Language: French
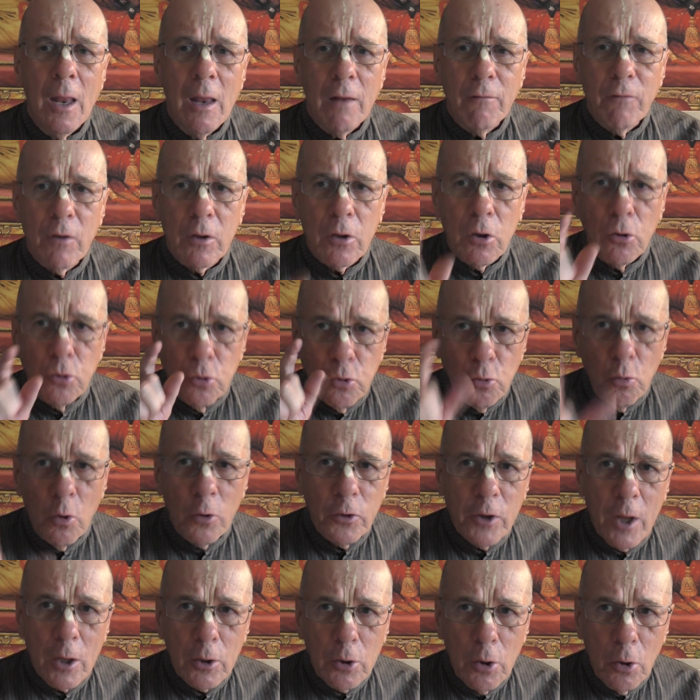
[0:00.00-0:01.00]
Fait que nous, on
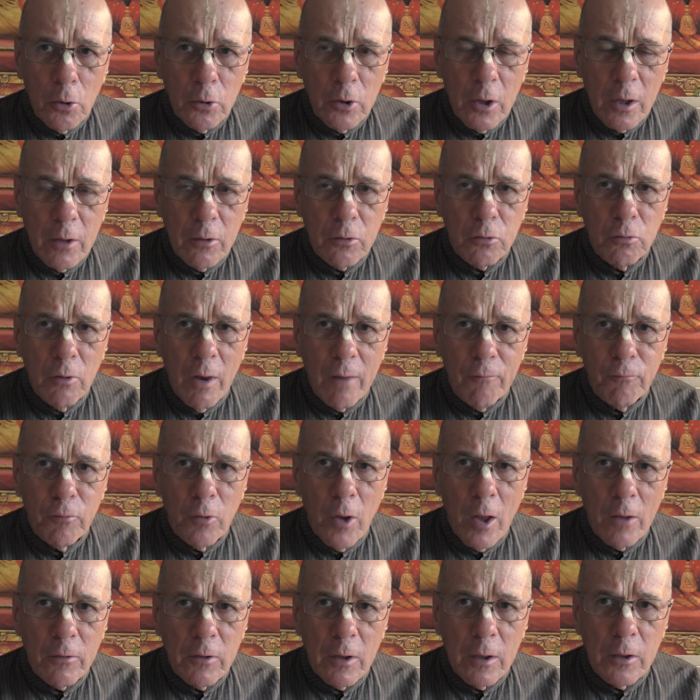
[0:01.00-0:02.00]
est encore sous
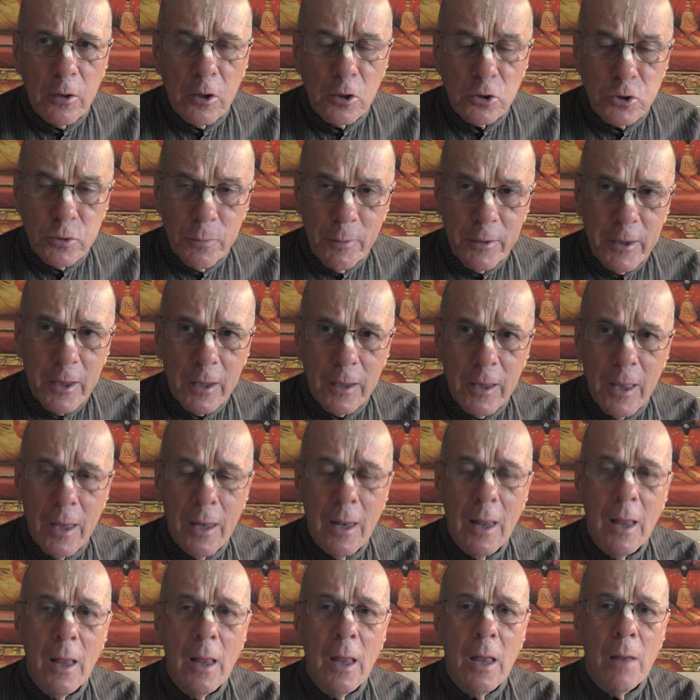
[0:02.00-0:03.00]
l'influence de l'énergie matérielle,
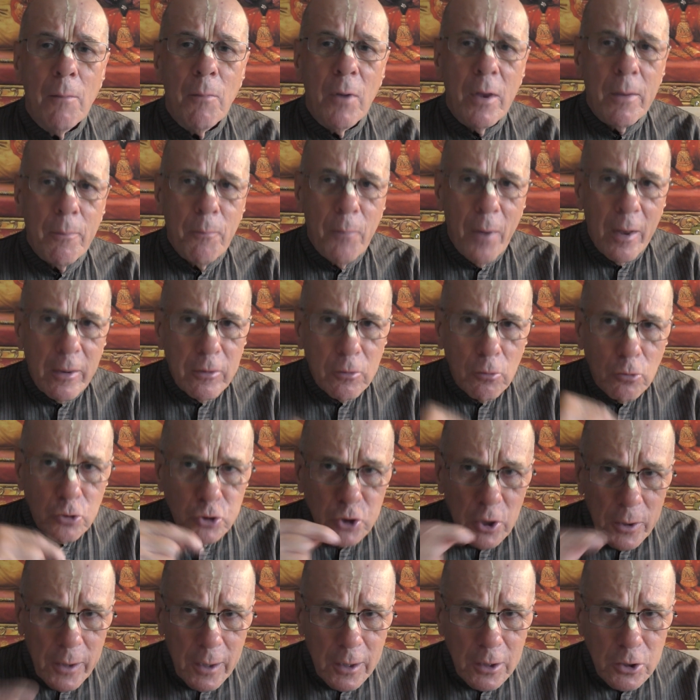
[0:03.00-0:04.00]
mais parce qu'on
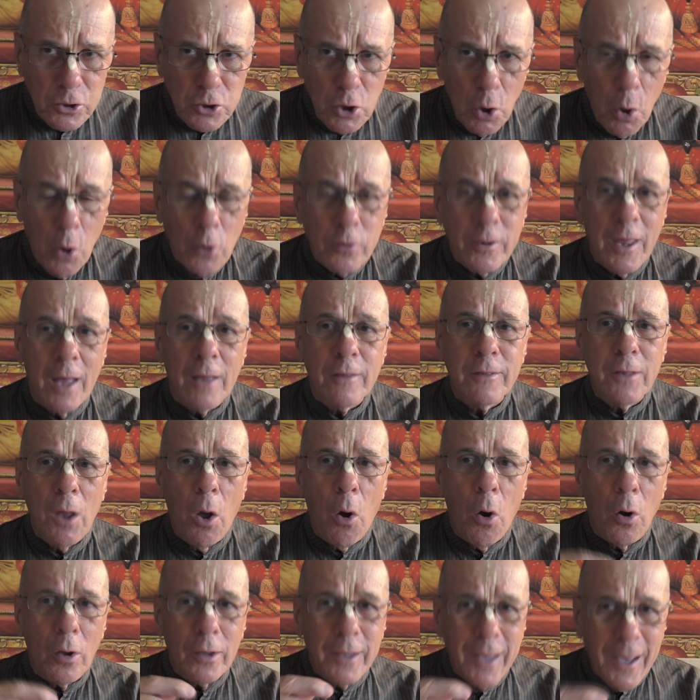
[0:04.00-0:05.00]
chante religion, on s'en
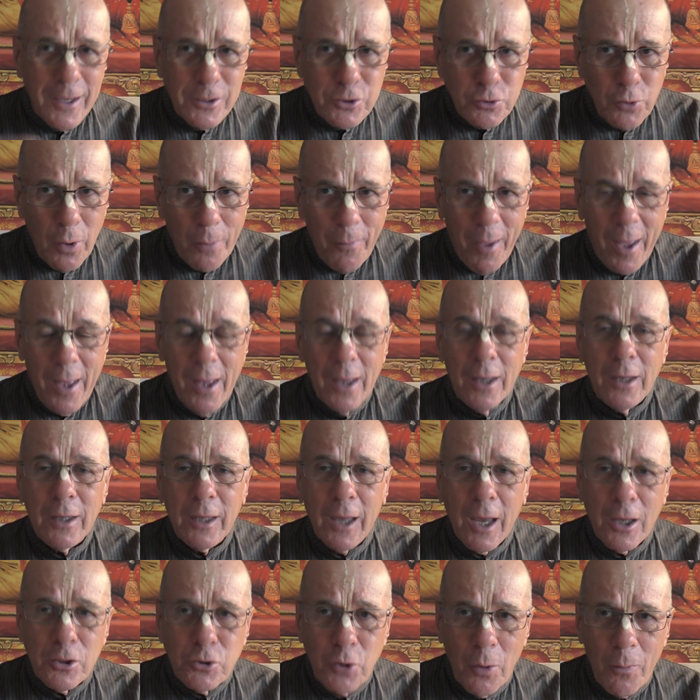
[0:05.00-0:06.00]
sort graduellement.
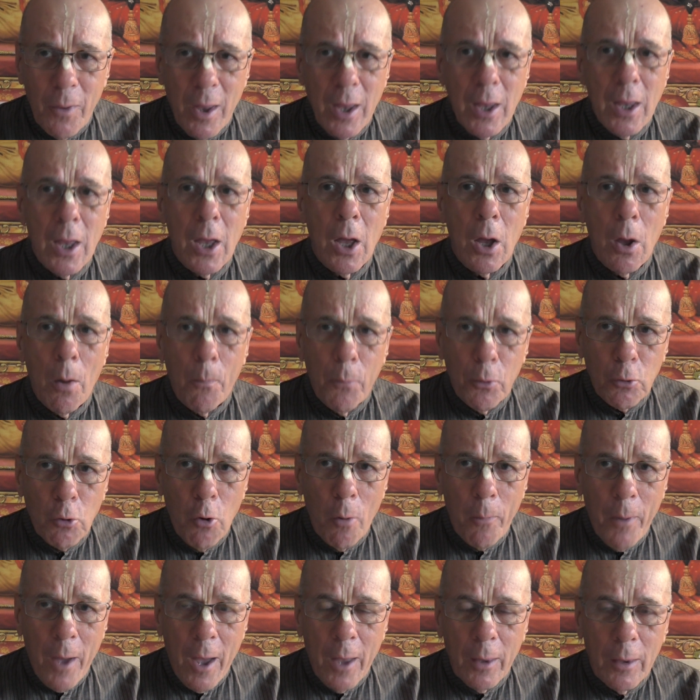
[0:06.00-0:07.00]
Graduellement, on peut
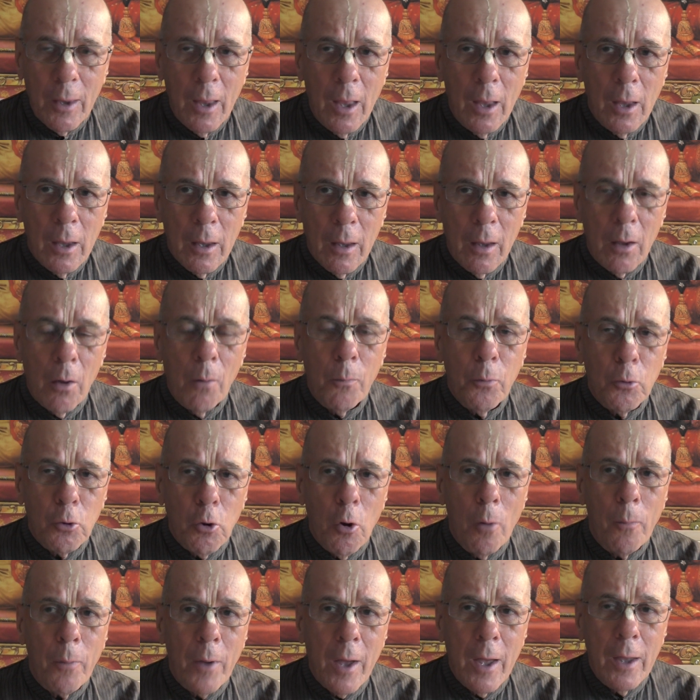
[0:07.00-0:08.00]
comprendre. Euh, on peut
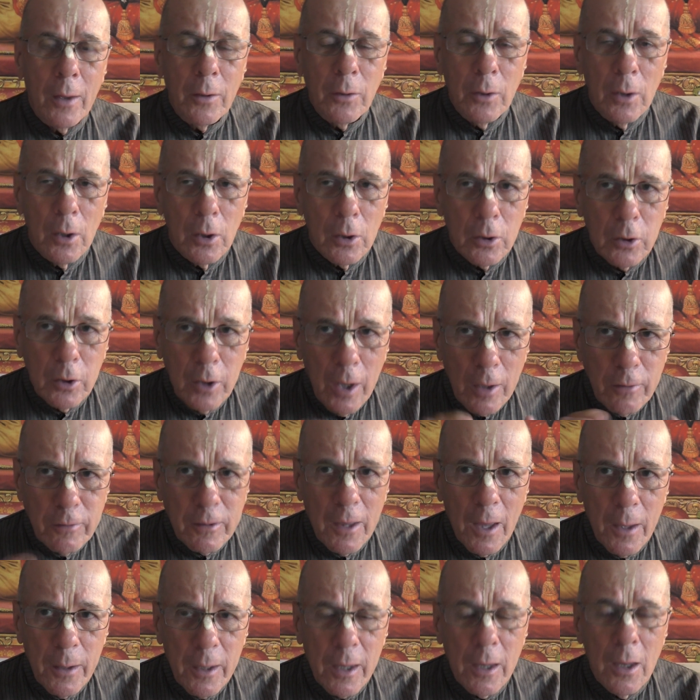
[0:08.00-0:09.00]
comprendre qu'est-ce
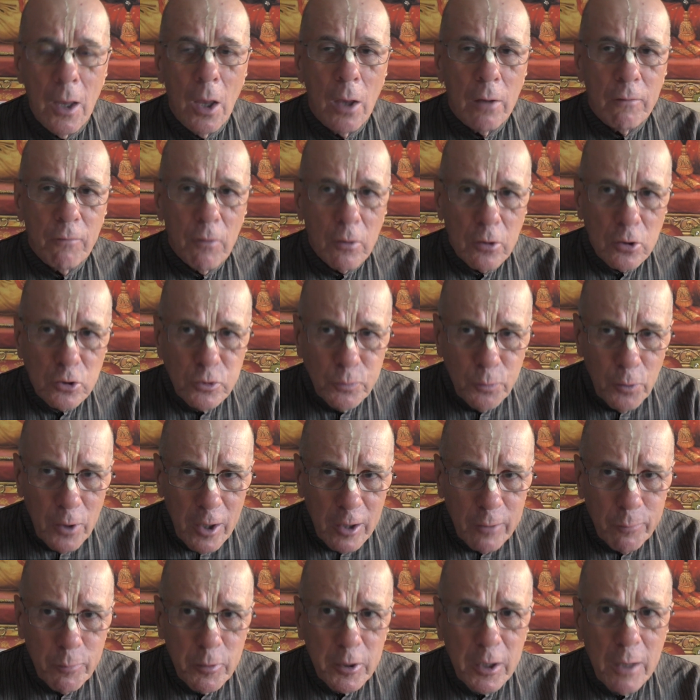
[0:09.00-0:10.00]
qu'il y en est. Fait que je peux
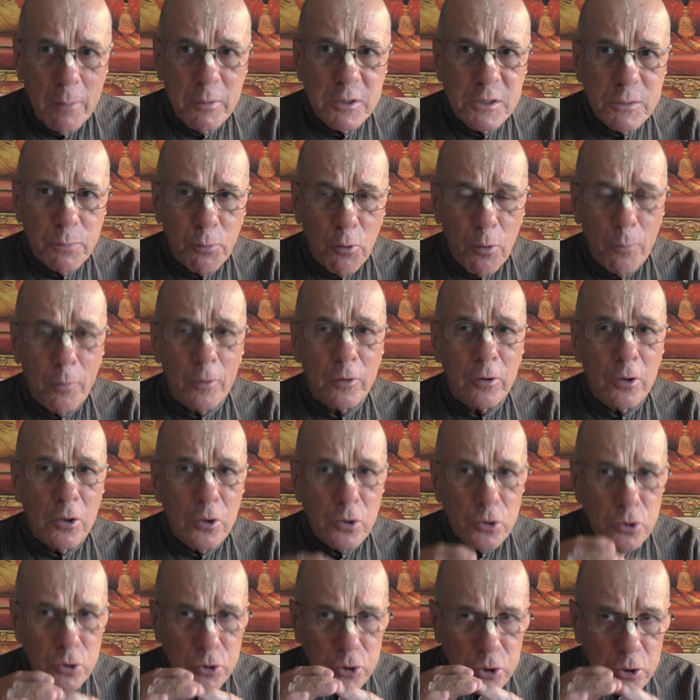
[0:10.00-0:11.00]
l'expliquer un petit peu parce
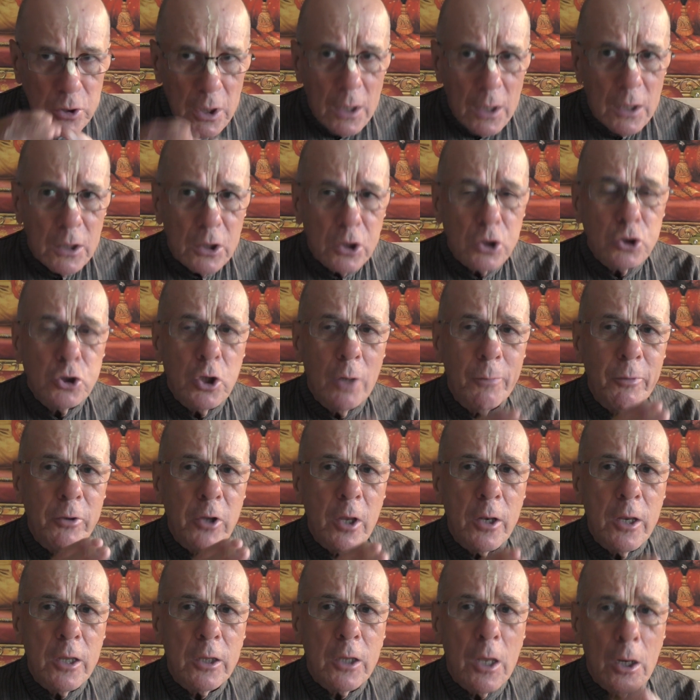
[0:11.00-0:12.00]
que Christian m'a
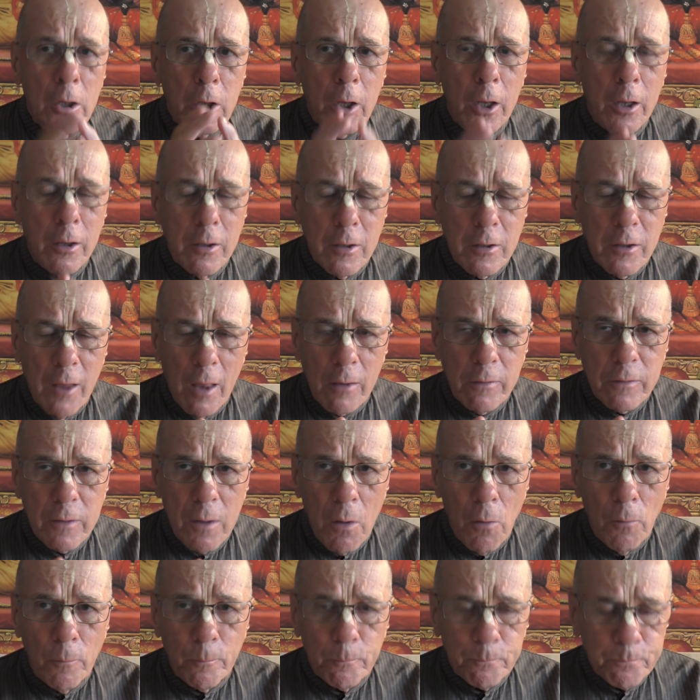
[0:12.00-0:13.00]
donné quelques
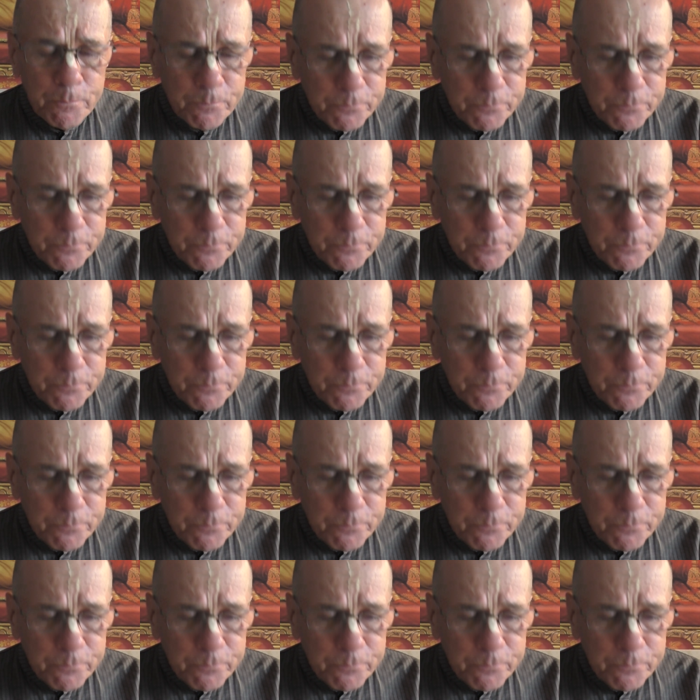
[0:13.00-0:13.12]
réalisations.